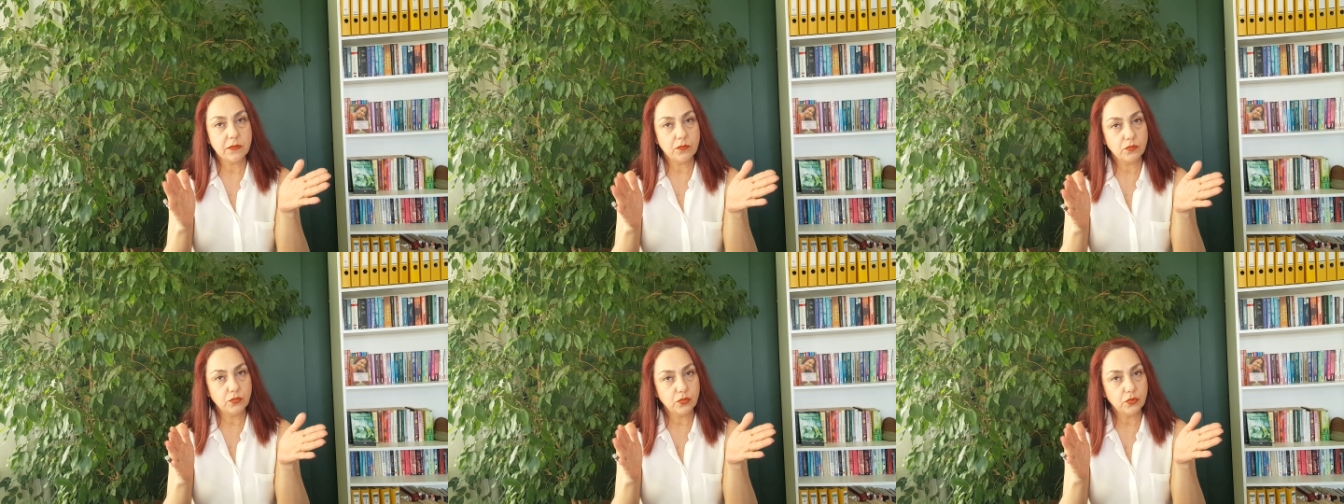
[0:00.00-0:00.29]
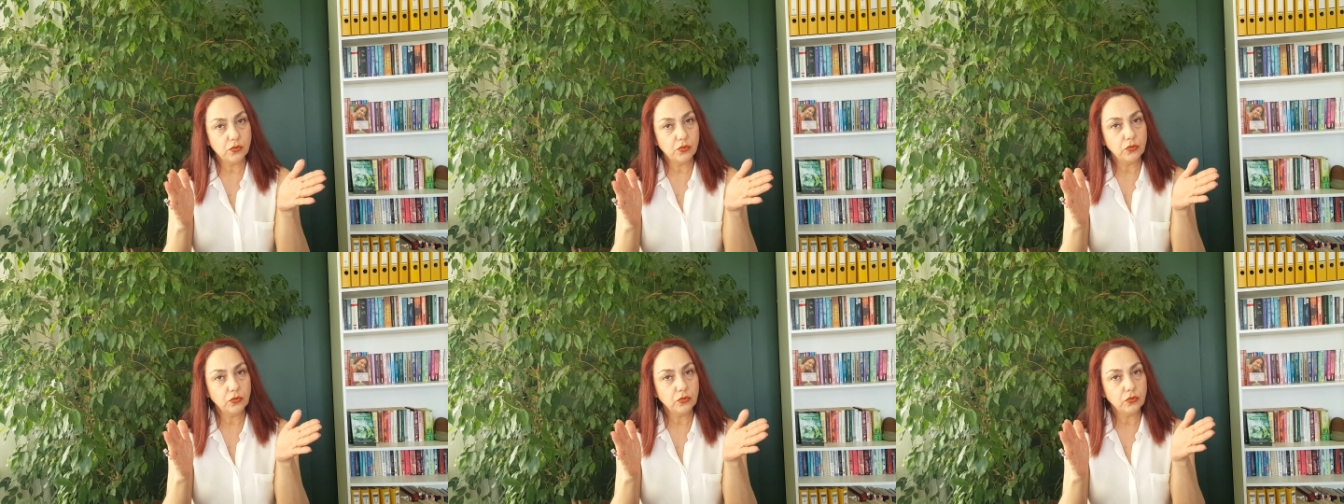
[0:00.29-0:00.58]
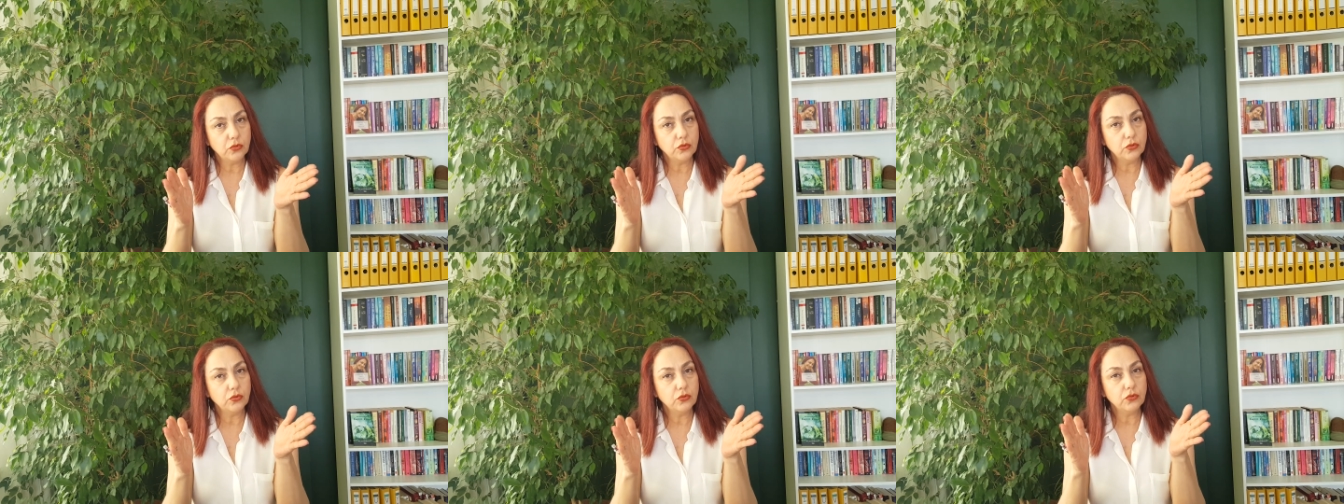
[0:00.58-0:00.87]

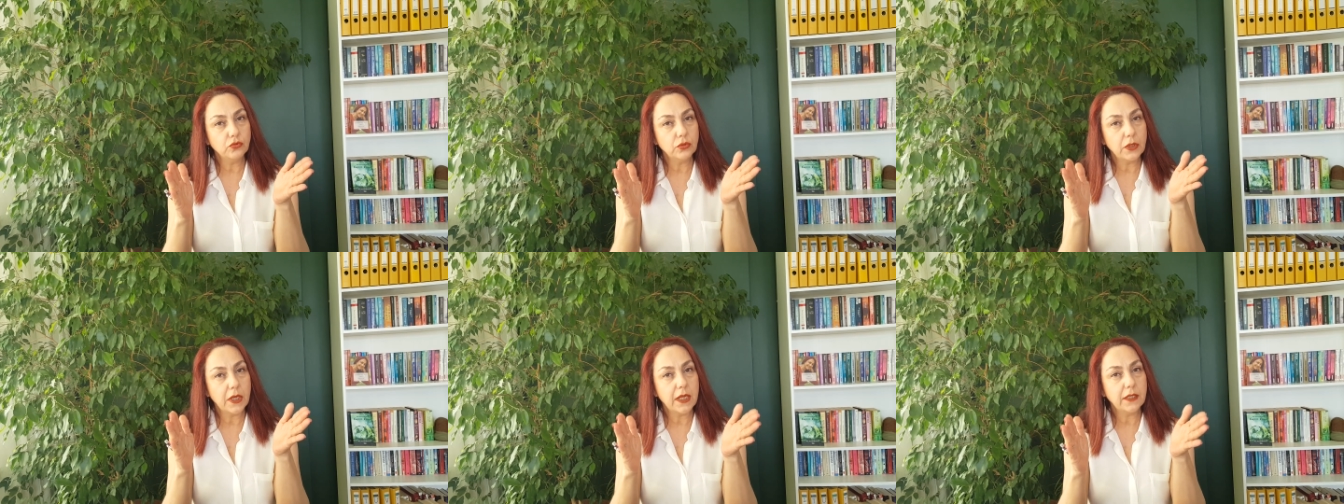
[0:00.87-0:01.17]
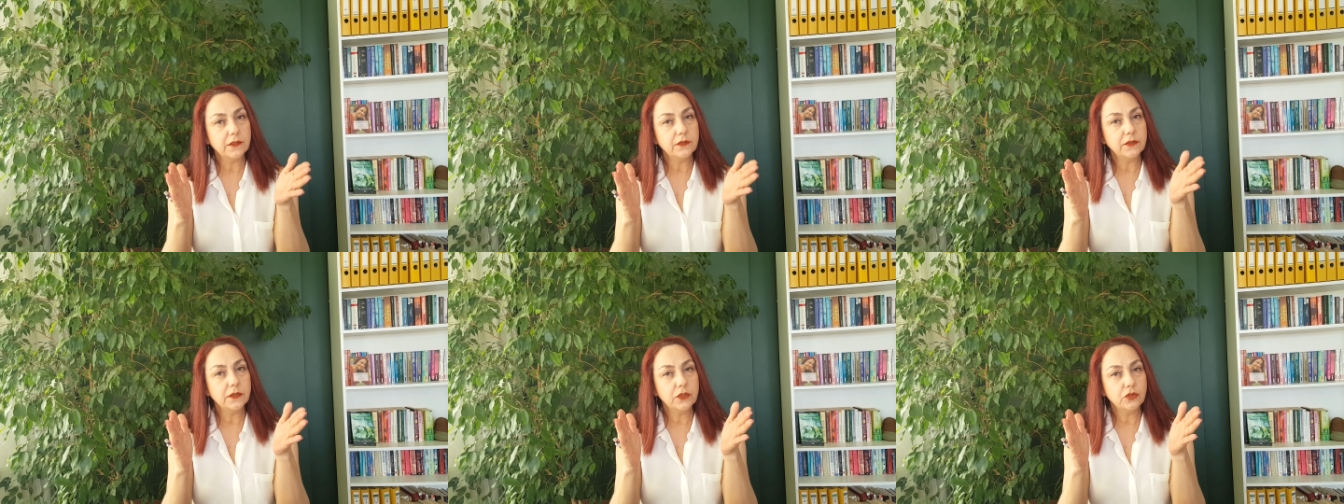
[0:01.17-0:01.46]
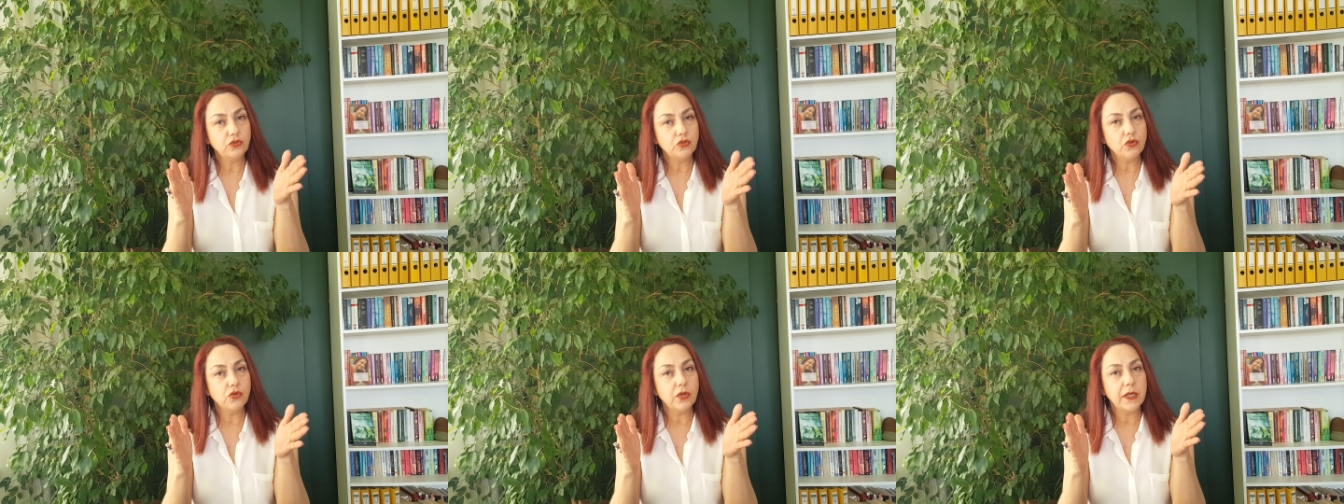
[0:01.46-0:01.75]
Bunun
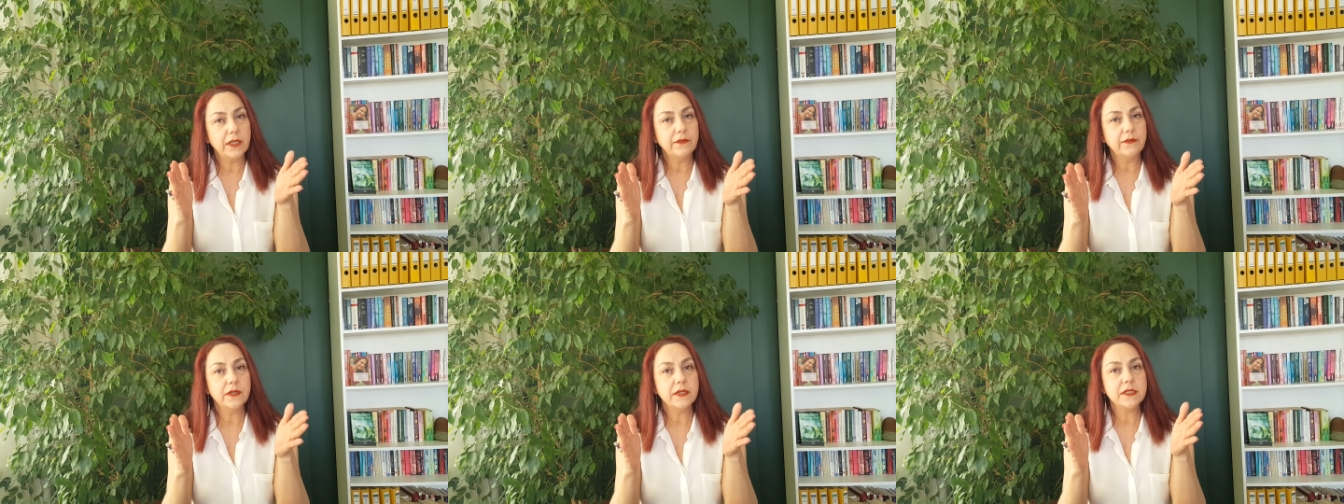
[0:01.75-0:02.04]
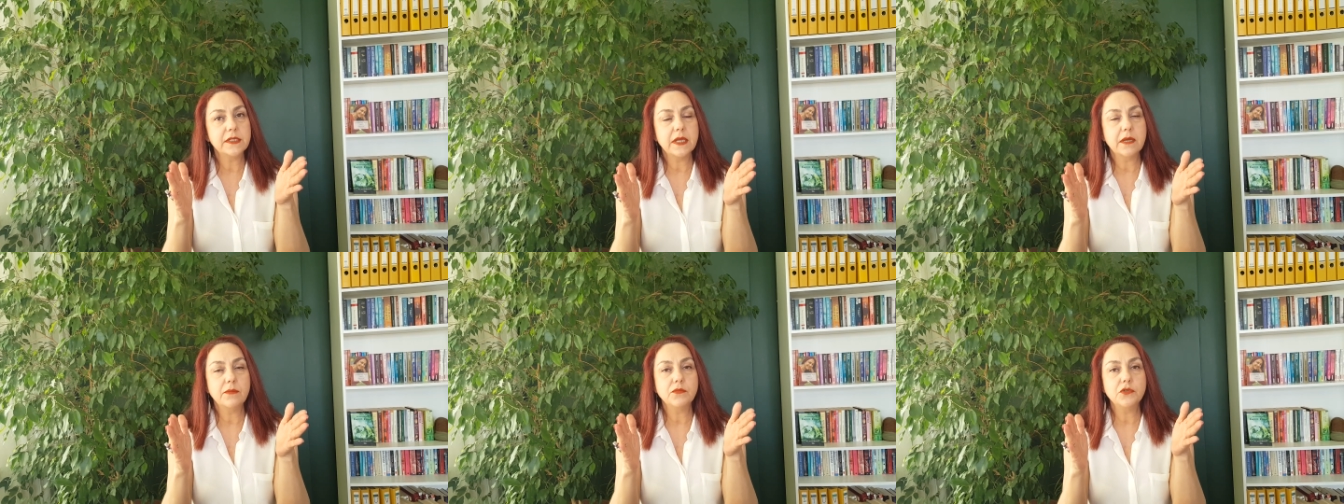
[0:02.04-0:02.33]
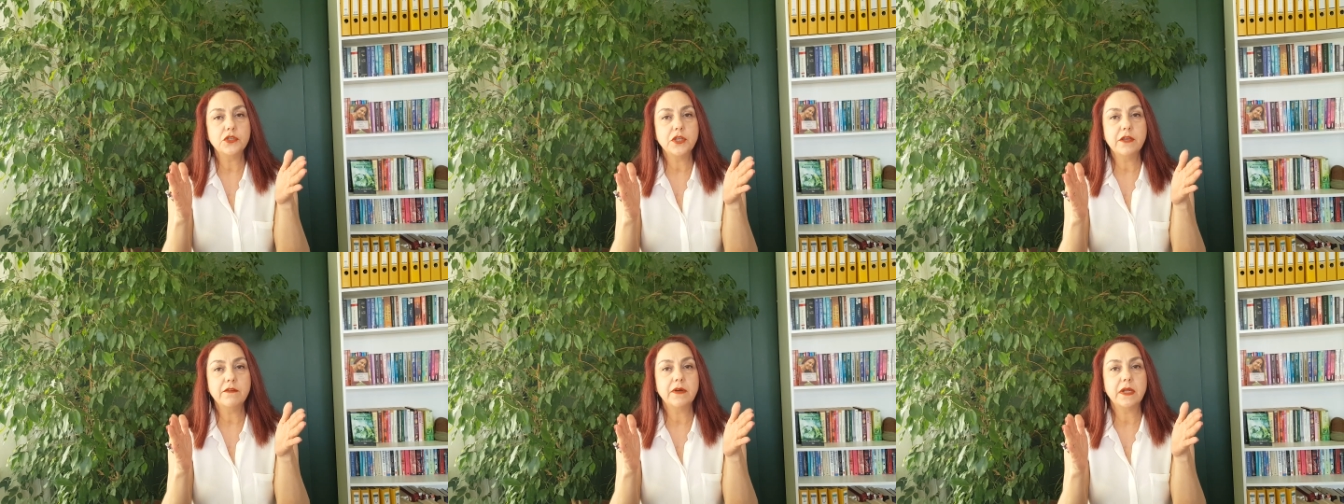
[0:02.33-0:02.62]
altında çok enteresan
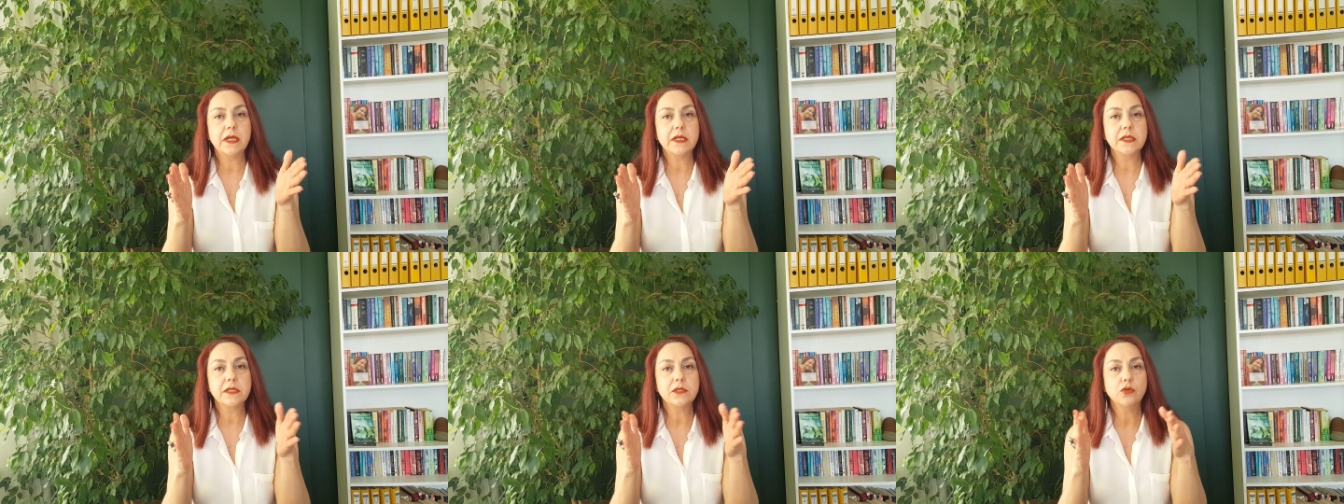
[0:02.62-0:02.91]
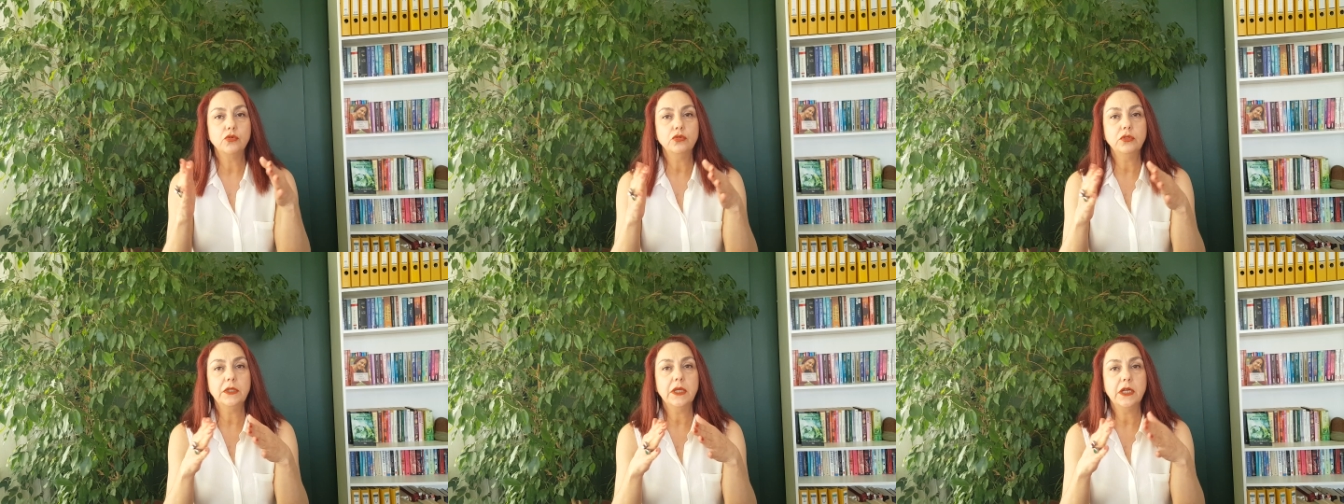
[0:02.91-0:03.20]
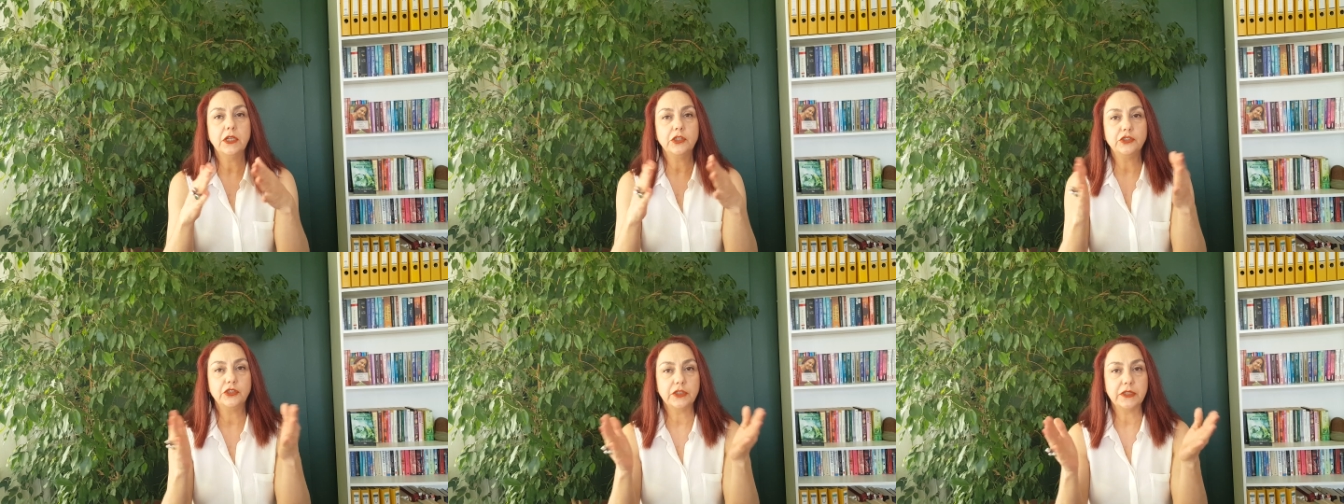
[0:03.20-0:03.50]
bir şey var aslında onu
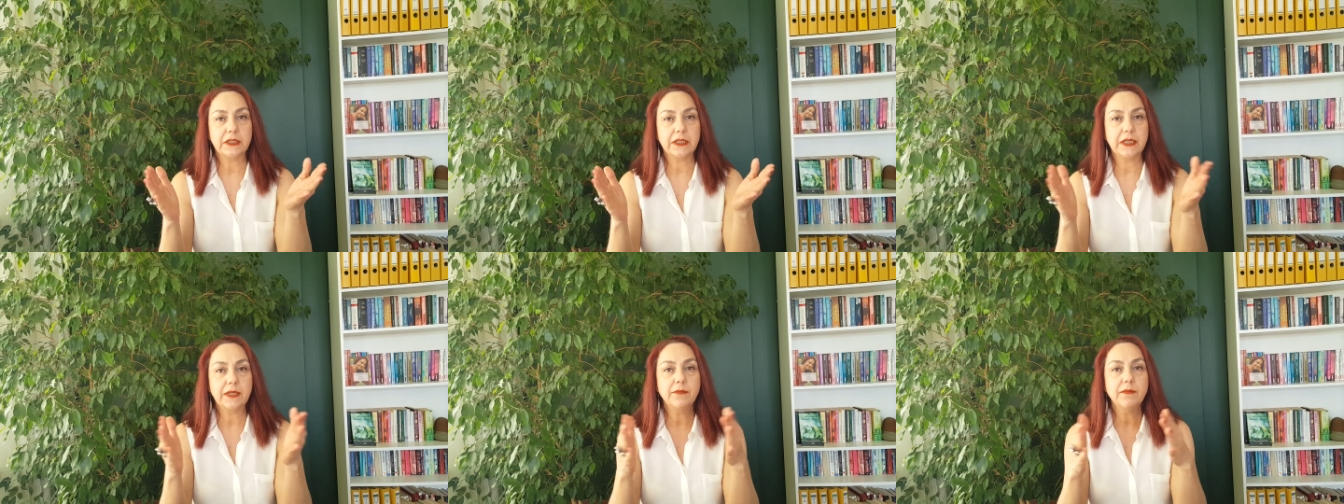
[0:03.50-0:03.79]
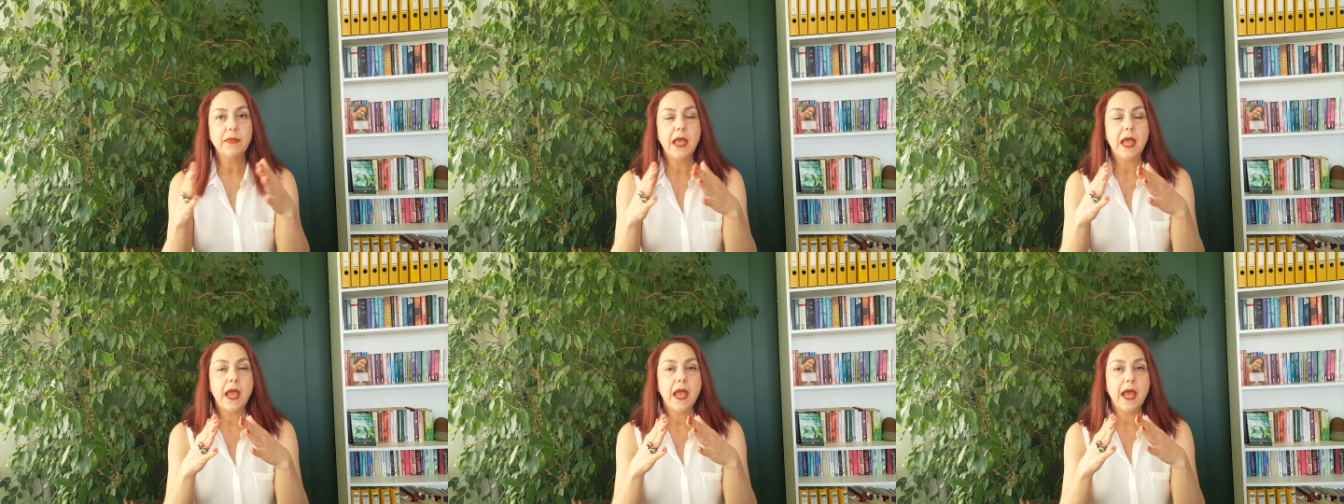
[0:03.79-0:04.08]
da açıklayayım.